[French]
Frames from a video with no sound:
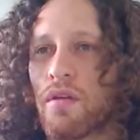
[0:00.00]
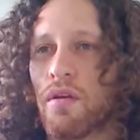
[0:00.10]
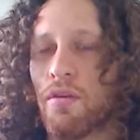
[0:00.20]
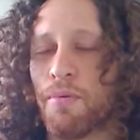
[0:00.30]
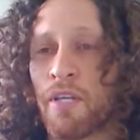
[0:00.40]

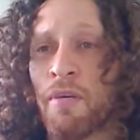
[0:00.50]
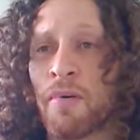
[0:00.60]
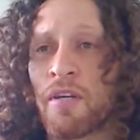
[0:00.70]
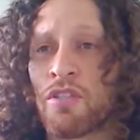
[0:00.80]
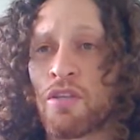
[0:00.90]
Le petit
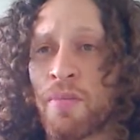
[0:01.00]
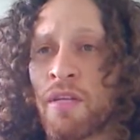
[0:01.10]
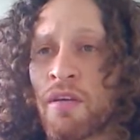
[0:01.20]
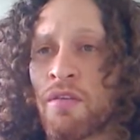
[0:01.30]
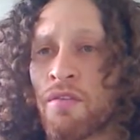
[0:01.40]
prince
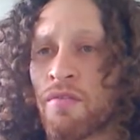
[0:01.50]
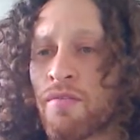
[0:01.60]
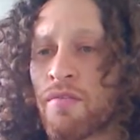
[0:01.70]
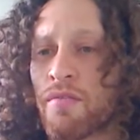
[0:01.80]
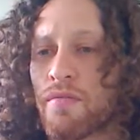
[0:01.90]
chapitre
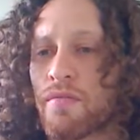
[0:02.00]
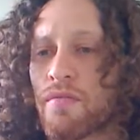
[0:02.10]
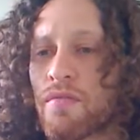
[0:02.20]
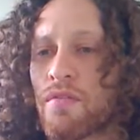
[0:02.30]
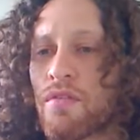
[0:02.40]
9
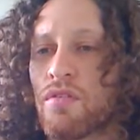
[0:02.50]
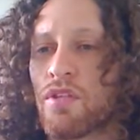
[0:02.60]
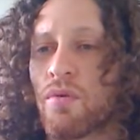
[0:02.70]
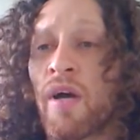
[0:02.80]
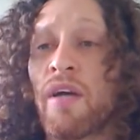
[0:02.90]

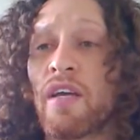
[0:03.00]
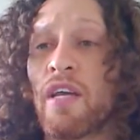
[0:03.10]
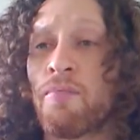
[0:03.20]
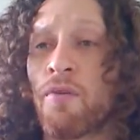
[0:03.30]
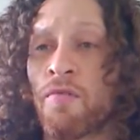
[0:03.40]
Je crois
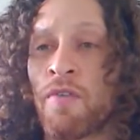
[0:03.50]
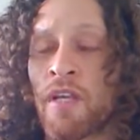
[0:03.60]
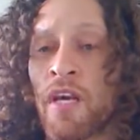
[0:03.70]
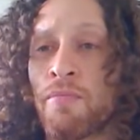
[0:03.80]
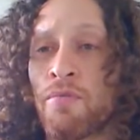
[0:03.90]
qu'il
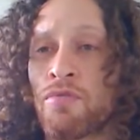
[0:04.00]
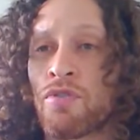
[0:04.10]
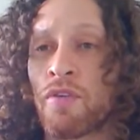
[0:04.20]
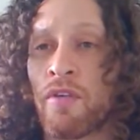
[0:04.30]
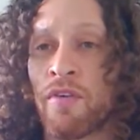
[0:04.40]
profita pour
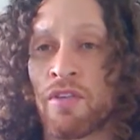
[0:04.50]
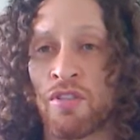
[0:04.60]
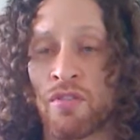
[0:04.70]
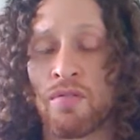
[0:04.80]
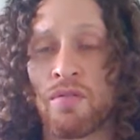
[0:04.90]
son
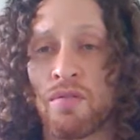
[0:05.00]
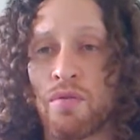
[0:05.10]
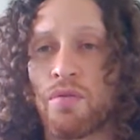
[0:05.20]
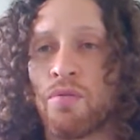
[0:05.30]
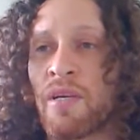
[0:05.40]
évasion
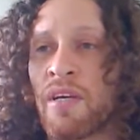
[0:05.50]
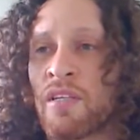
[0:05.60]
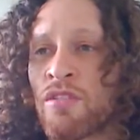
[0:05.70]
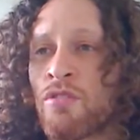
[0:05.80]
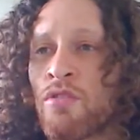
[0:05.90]
d'une
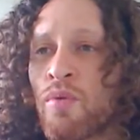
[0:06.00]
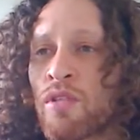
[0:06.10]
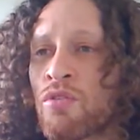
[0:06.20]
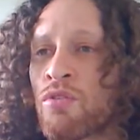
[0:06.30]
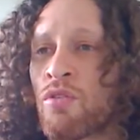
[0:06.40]
migration
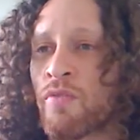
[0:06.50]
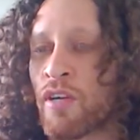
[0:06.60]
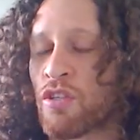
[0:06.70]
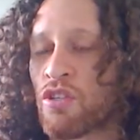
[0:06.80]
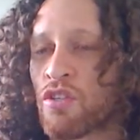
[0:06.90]
d'oiseaux
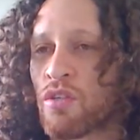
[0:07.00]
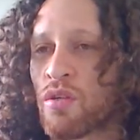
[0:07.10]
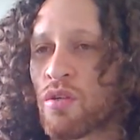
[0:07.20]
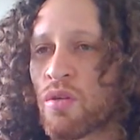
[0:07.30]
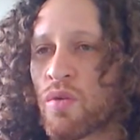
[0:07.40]
sauvages.
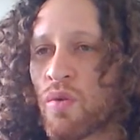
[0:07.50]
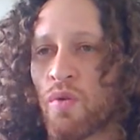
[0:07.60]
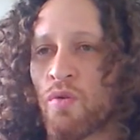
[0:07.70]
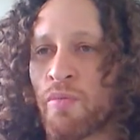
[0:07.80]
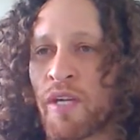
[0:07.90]

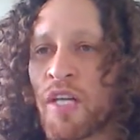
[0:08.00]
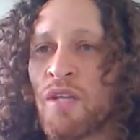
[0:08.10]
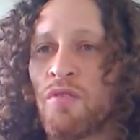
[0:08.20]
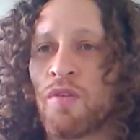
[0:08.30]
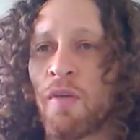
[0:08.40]
Au matin
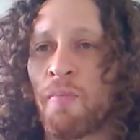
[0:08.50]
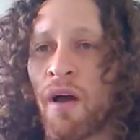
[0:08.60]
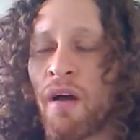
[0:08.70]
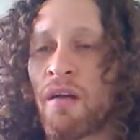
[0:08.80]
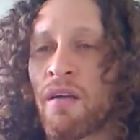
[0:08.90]
du
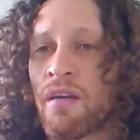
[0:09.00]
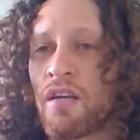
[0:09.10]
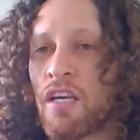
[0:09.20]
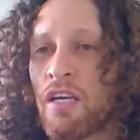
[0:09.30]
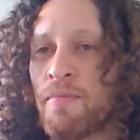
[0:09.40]
départ,
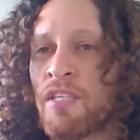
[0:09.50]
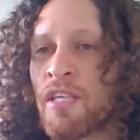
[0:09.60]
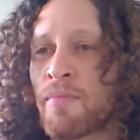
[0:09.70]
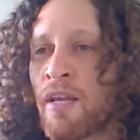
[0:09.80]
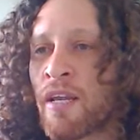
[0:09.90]
il mit
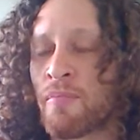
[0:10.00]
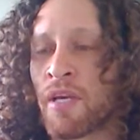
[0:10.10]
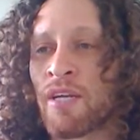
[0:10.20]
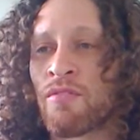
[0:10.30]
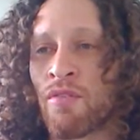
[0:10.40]
sa planète
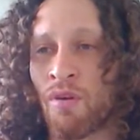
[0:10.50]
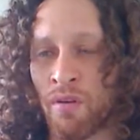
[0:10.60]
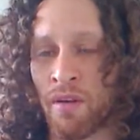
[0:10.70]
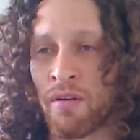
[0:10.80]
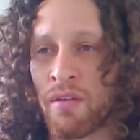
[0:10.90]
bien en
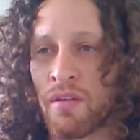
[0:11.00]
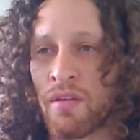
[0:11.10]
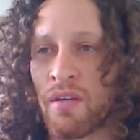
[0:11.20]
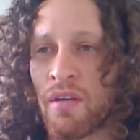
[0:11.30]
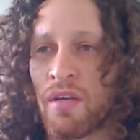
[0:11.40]
ordre.
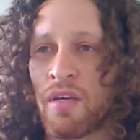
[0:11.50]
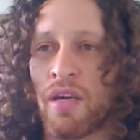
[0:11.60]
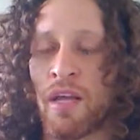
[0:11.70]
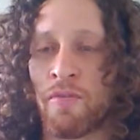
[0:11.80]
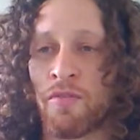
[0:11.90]

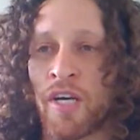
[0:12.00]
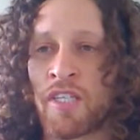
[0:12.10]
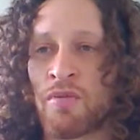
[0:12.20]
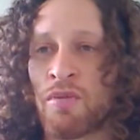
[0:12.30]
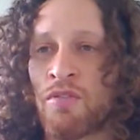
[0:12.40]
Il ramena
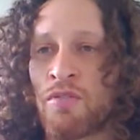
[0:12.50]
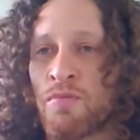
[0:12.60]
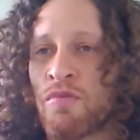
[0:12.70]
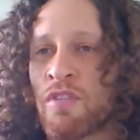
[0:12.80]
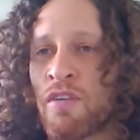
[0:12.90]

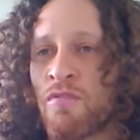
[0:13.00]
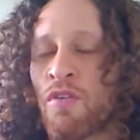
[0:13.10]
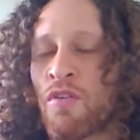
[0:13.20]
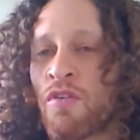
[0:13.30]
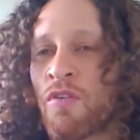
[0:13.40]
soigneusement ses
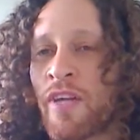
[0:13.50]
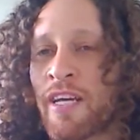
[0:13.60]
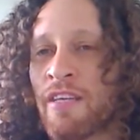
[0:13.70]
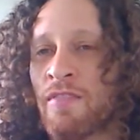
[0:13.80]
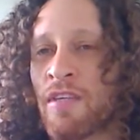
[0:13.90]
volcans en
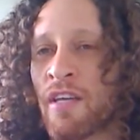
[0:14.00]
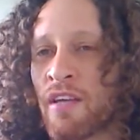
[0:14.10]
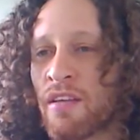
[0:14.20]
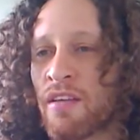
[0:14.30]
activité.